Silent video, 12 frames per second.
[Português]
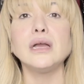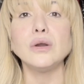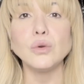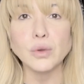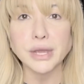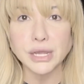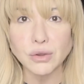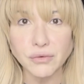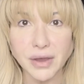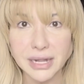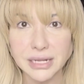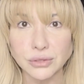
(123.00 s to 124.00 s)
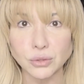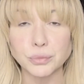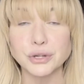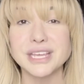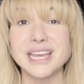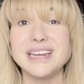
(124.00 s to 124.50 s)
um rico falido,
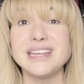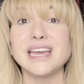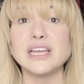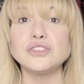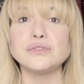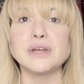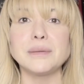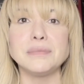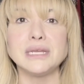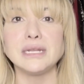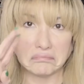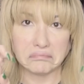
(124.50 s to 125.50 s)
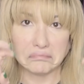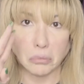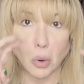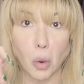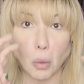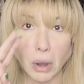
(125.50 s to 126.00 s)
porque ele é de família
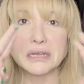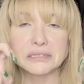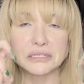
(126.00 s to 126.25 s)
boa,